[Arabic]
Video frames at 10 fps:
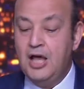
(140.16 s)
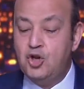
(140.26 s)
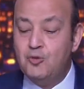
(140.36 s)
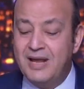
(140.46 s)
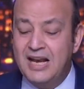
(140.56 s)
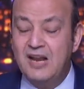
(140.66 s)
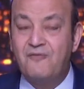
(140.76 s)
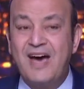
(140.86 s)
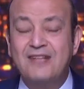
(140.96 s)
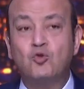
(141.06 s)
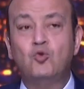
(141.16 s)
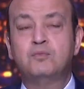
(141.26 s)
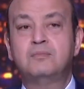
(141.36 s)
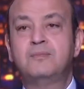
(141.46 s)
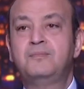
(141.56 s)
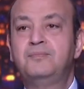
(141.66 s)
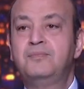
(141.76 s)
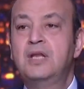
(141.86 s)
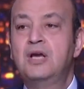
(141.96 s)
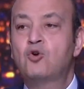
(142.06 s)
اليومين اللي فاتوا
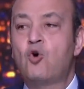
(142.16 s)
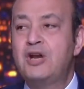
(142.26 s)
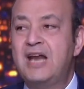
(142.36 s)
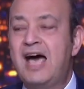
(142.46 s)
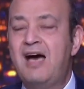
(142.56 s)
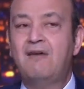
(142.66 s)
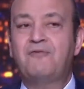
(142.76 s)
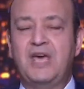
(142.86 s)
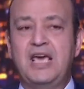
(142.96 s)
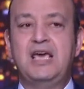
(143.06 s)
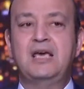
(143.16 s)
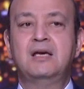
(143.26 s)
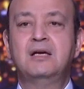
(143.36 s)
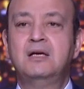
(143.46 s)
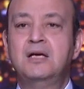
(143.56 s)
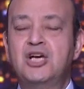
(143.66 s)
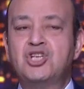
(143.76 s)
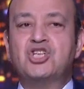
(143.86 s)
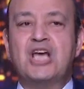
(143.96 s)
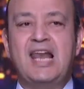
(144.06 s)
كنا في
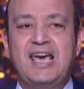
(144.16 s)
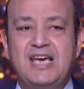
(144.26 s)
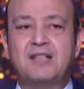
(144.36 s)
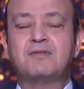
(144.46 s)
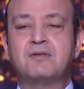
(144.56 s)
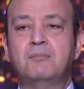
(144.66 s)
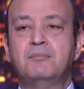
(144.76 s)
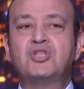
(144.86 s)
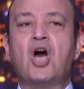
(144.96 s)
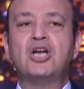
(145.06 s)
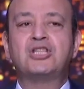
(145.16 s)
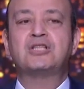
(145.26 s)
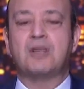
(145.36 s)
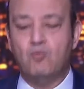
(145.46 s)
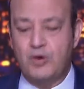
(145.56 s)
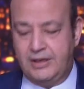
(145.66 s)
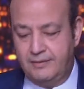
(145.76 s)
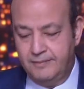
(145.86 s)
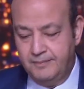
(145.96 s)
اشكاليه بطاقه التموين